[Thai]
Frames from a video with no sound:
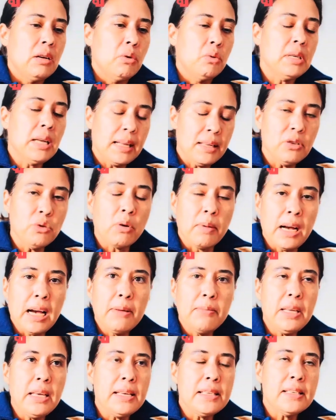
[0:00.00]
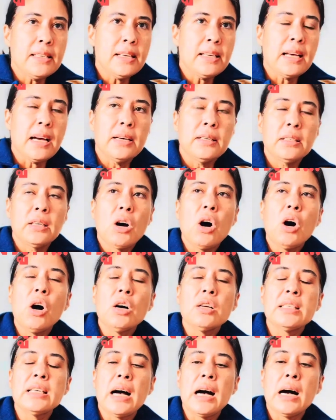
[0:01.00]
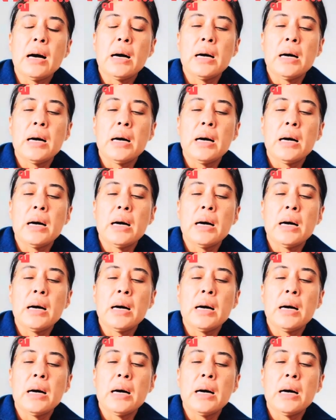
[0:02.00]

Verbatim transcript: อุจจาระที่สุขภาพดีจริงๆนะ ก็จะ